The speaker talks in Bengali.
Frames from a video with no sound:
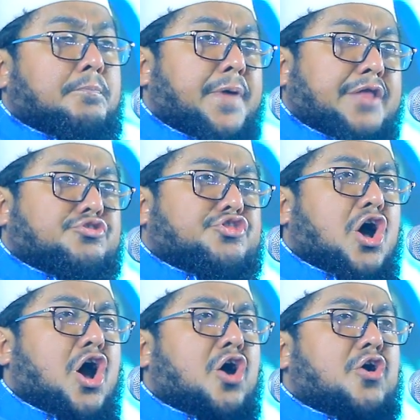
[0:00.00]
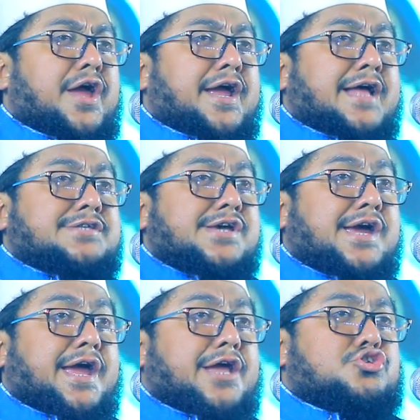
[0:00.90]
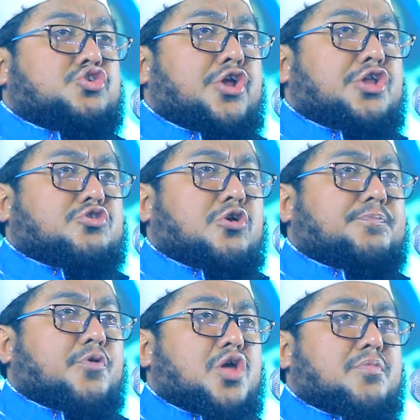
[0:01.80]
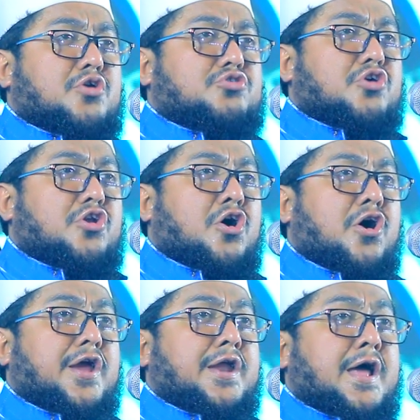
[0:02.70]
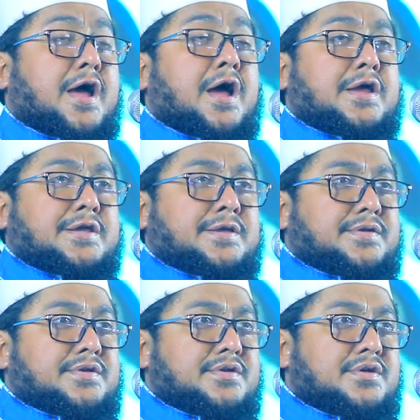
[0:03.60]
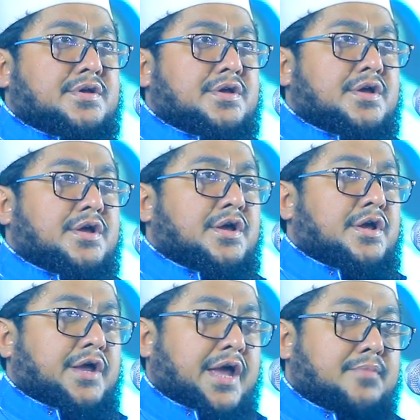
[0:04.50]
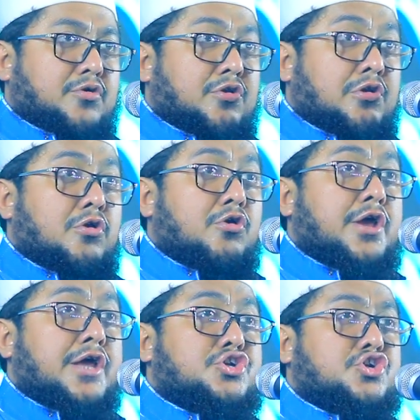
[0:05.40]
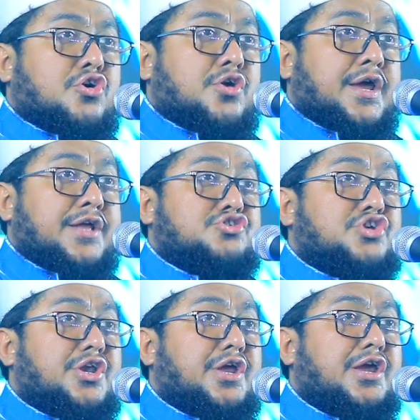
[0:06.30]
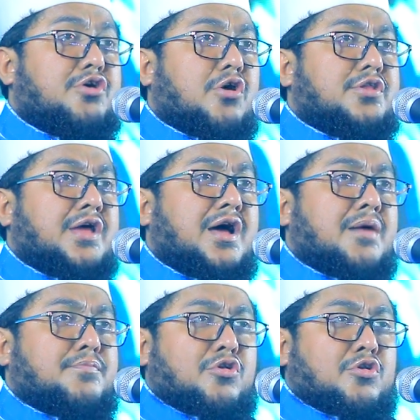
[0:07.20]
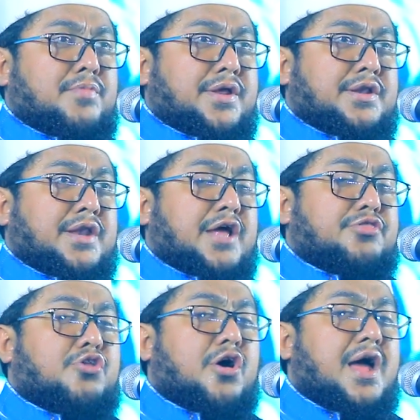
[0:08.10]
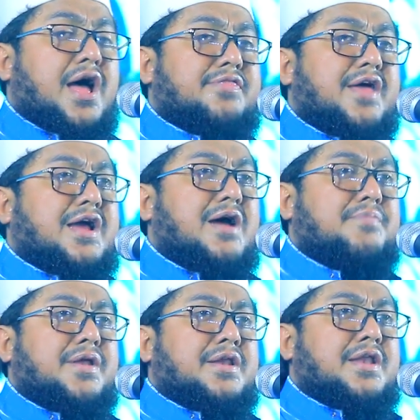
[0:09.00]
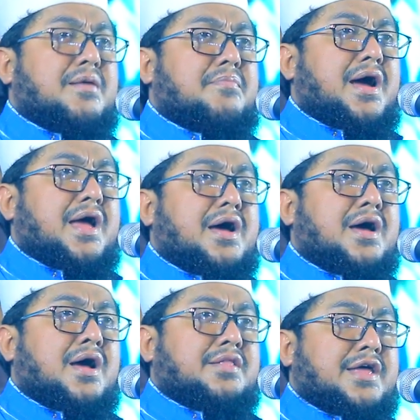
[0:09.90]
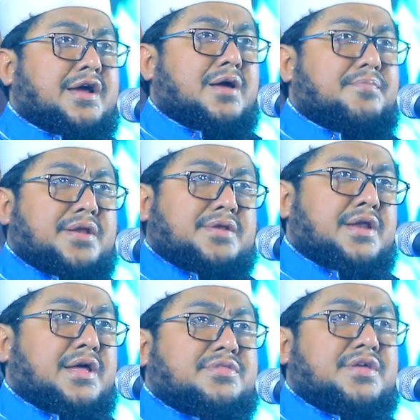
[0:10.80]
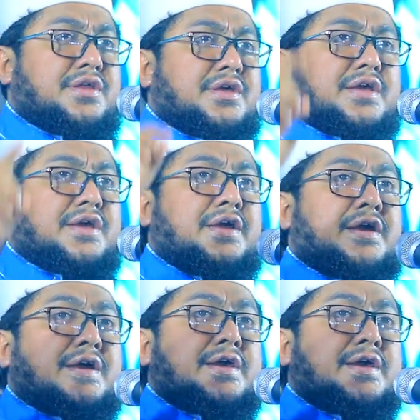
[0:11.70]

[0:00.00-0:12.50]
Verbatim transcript: বৃদ্ধ হয়ে গেছে চরিত্র পরিবর্তন হয় নাই এমন লোকের সঙ্গে যিনি কথা বলবেন না দয়া দেখাবেন না মায়া দেখাবেন না তিনি কে